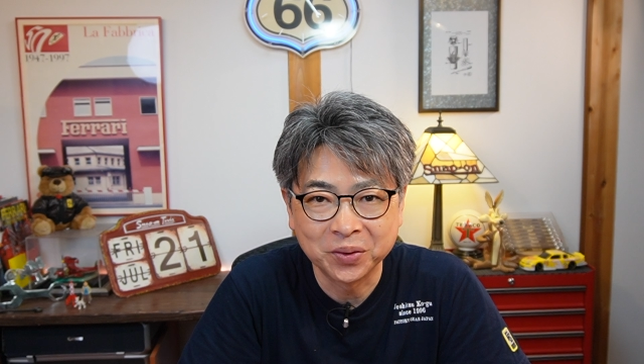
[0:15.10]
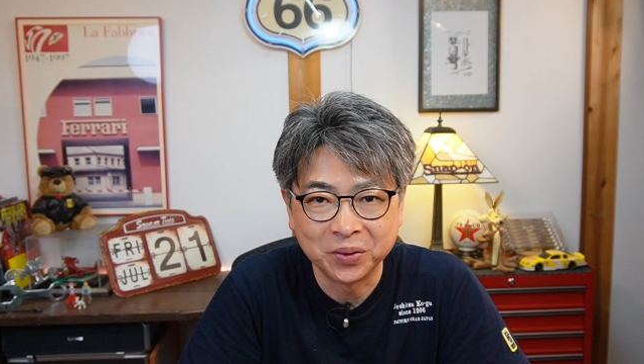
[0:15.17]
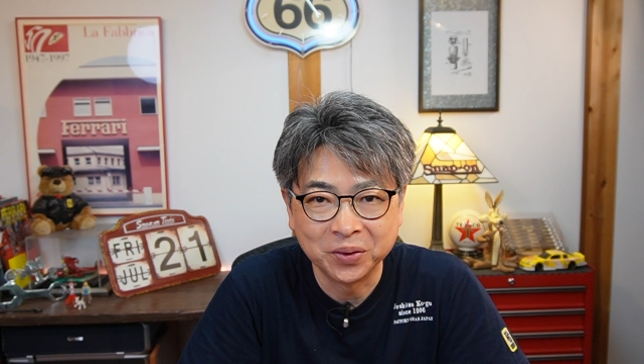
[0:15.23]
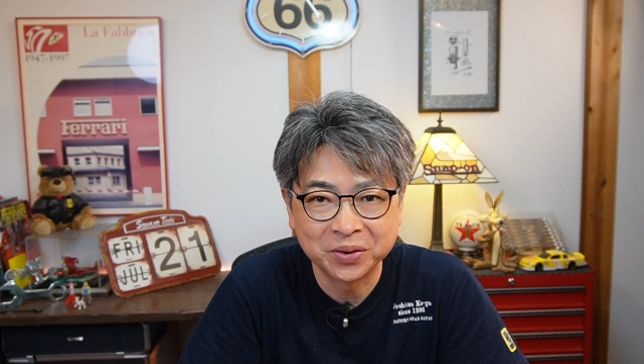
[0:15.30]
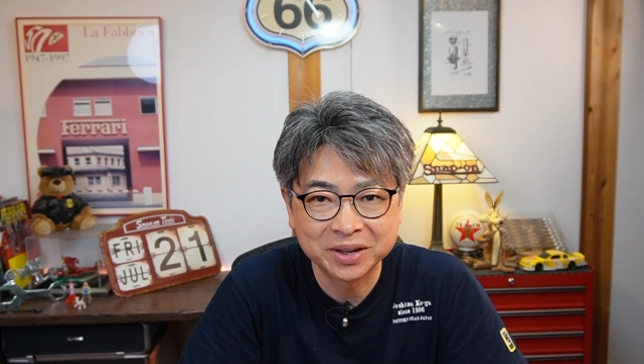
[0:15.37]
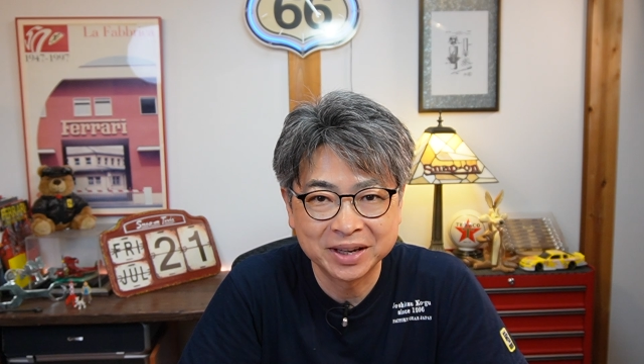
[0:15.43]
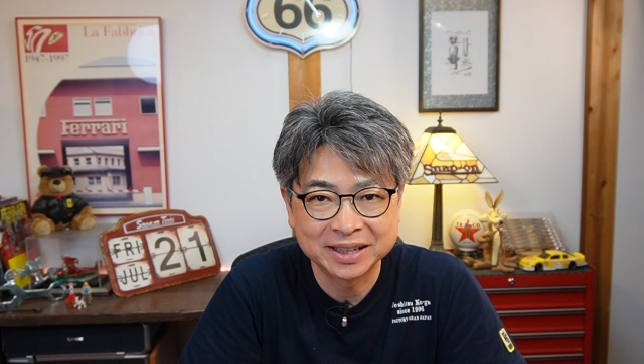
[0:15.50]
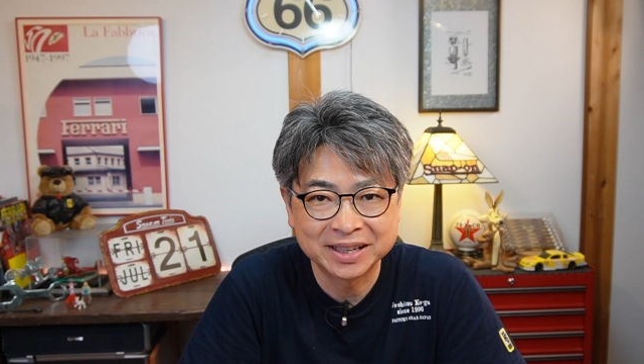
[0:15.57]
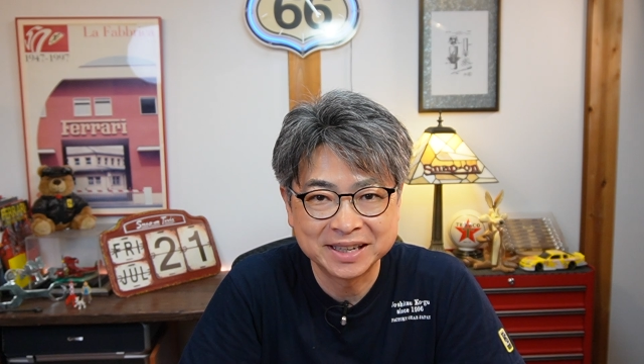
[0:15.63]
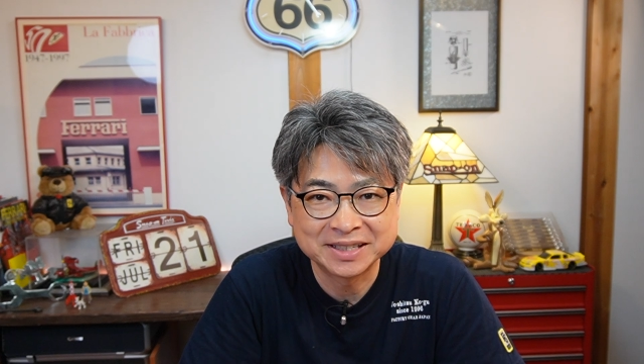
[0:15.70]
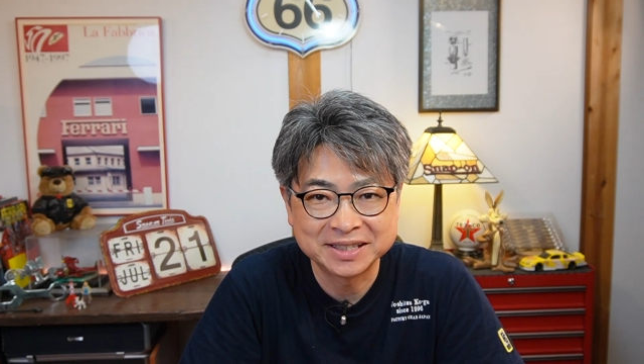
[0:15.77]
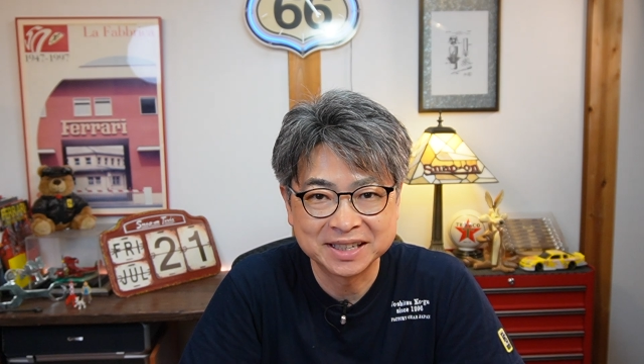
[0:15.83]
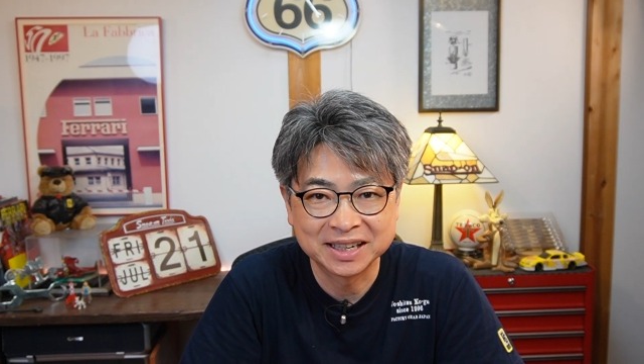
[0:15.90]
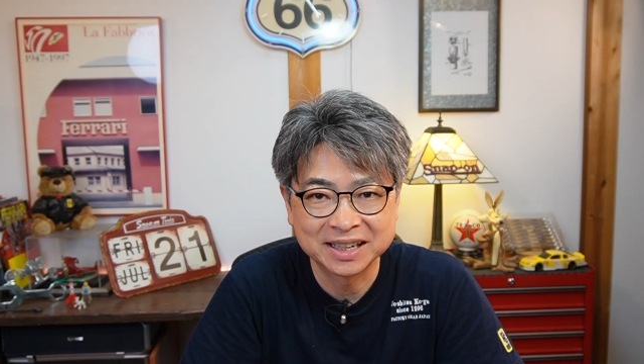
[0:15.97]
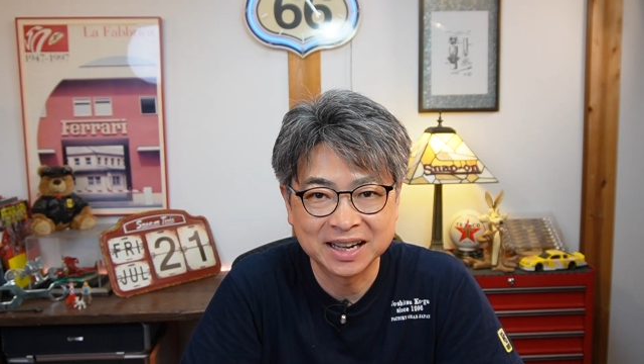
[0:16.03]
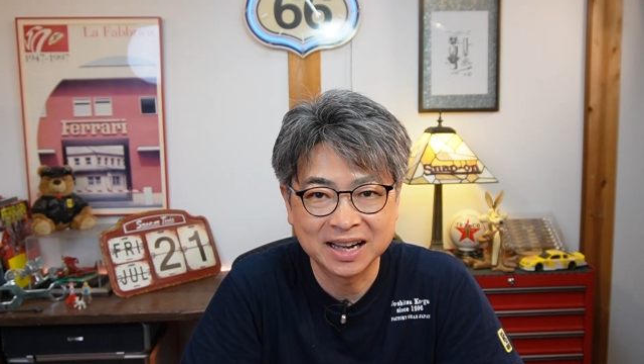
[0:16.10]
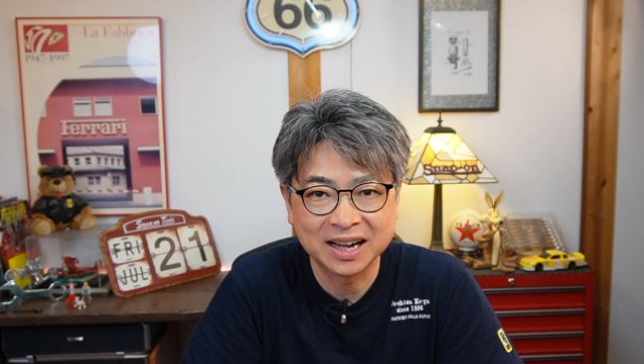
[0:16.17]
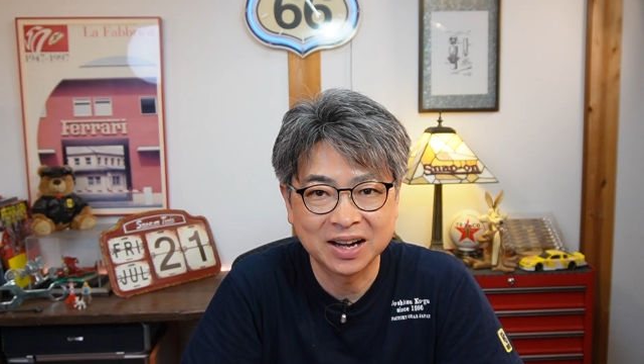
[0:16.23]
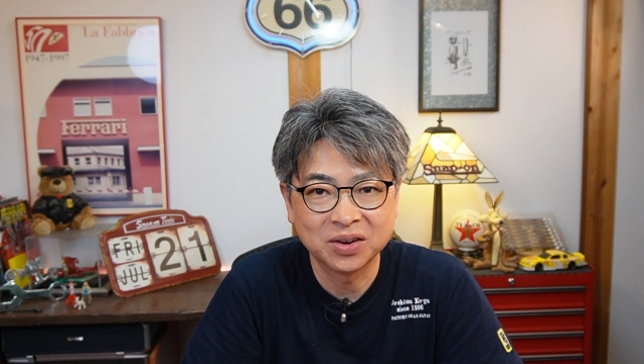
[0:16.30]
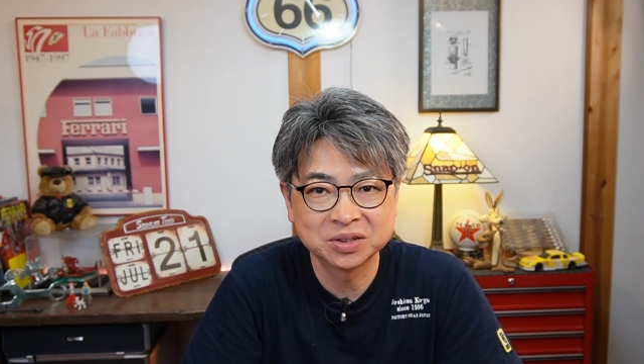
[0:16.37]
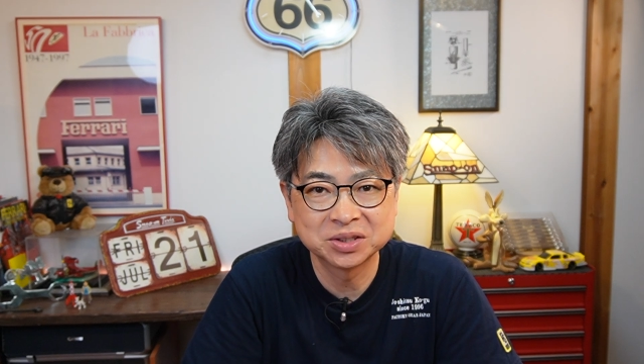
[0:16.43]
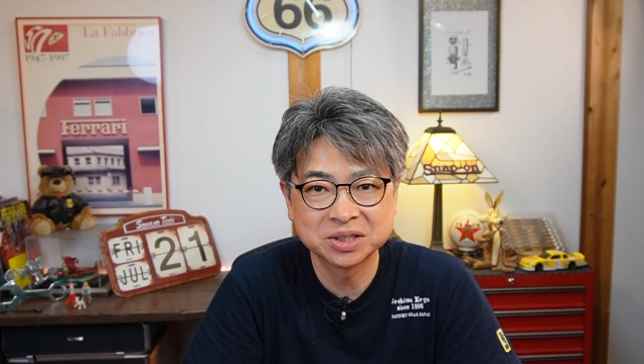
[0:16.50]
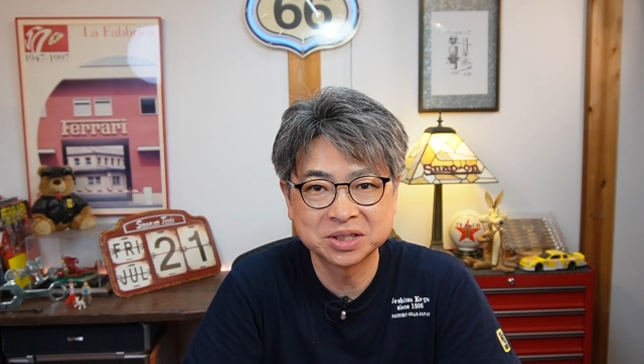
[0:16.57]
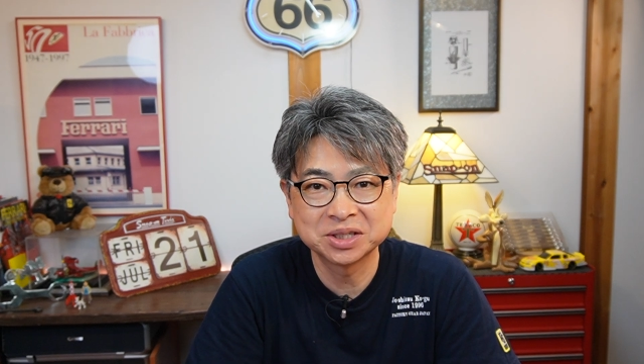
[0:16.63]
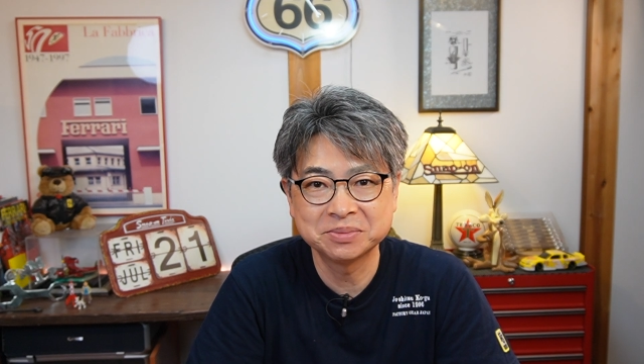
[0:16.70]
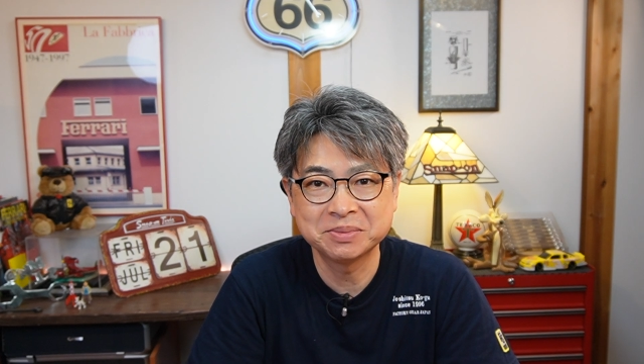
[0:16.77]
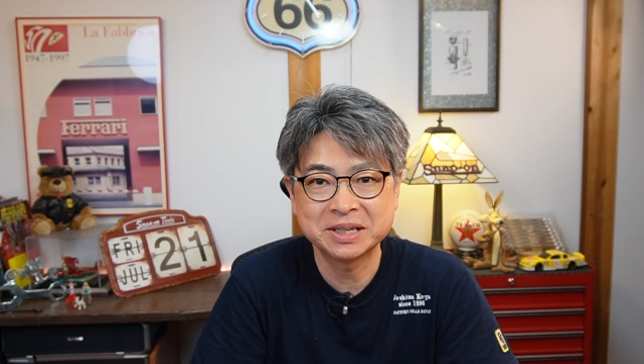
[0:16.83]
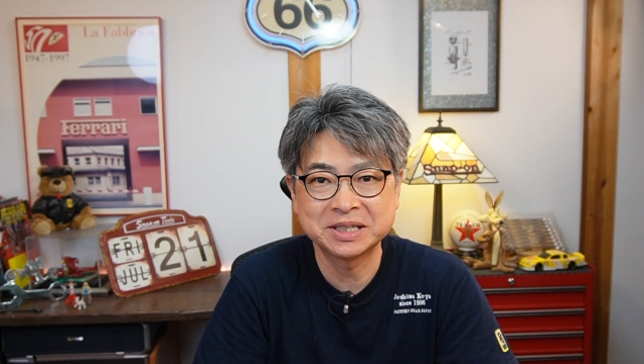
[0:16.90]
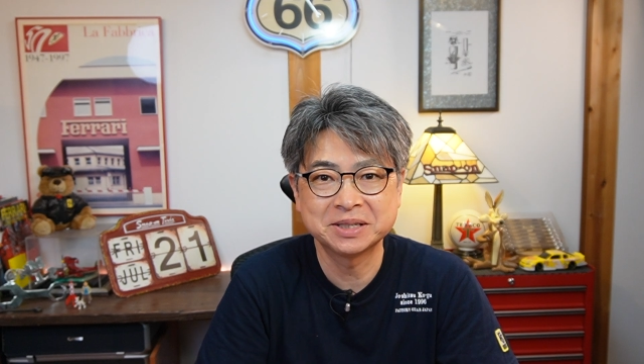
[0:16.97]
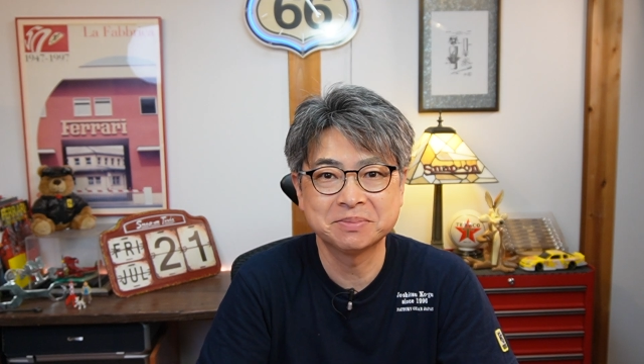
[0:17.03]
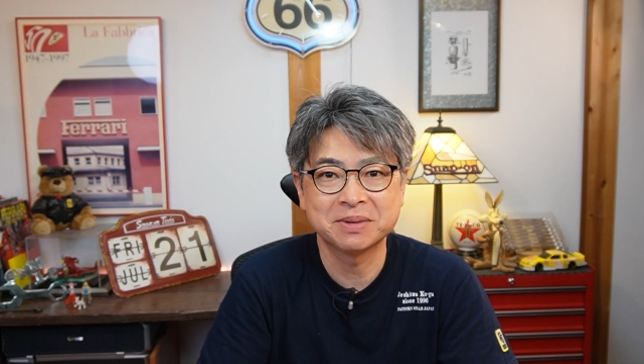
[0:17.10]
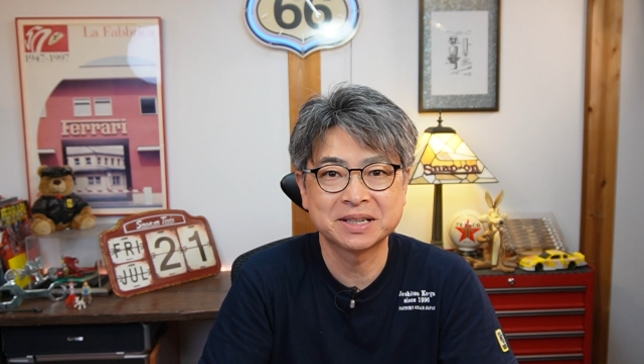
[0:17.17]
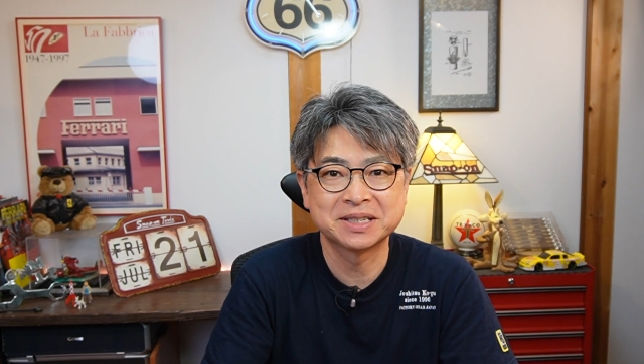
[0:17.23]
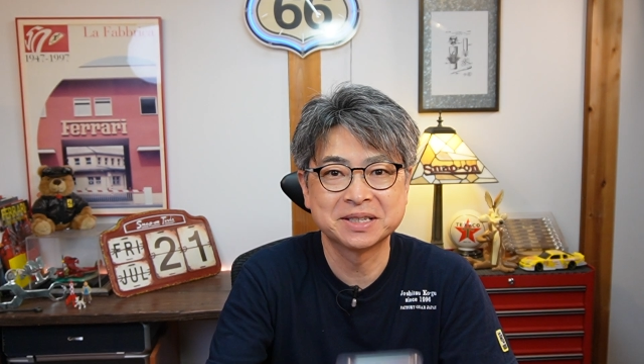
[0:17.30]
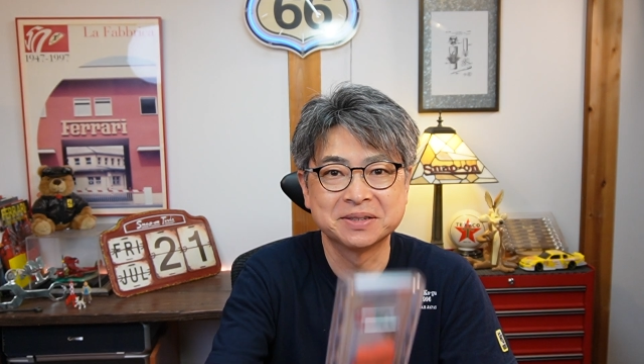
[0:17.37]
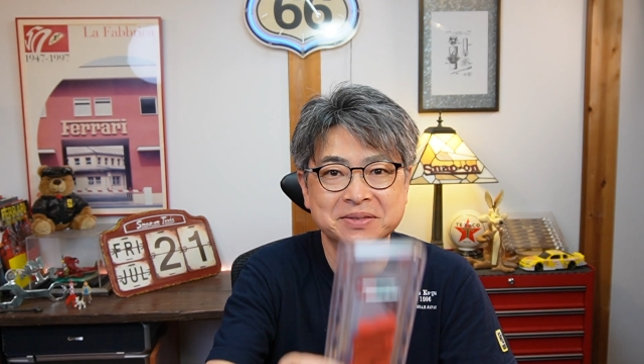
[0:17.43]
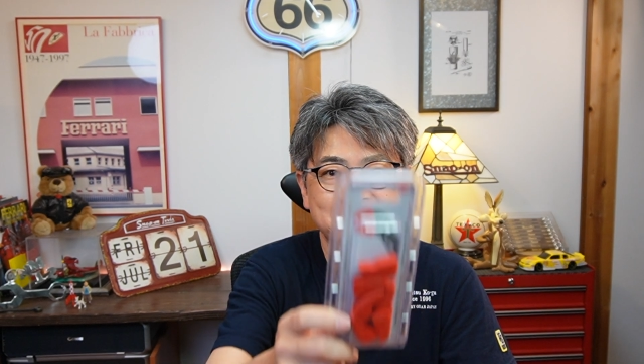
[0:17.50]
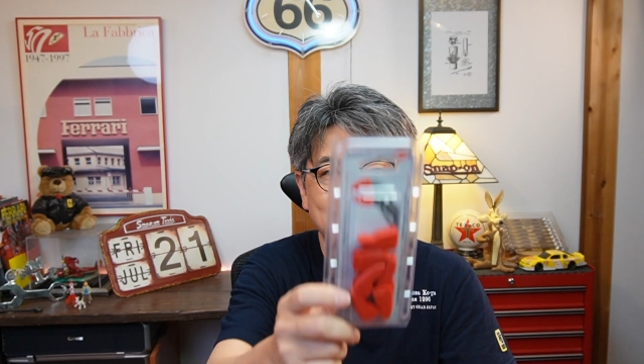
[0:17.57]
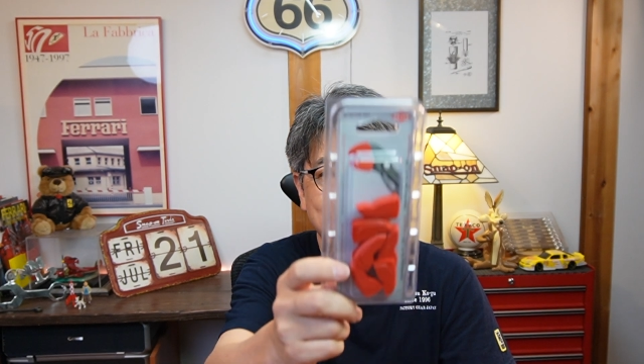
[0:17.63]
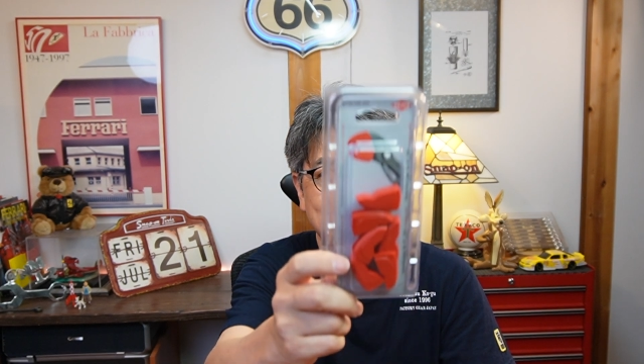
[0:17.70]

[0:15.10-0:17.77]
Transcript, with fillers: 工具屋てっちゃんがおすすめしますは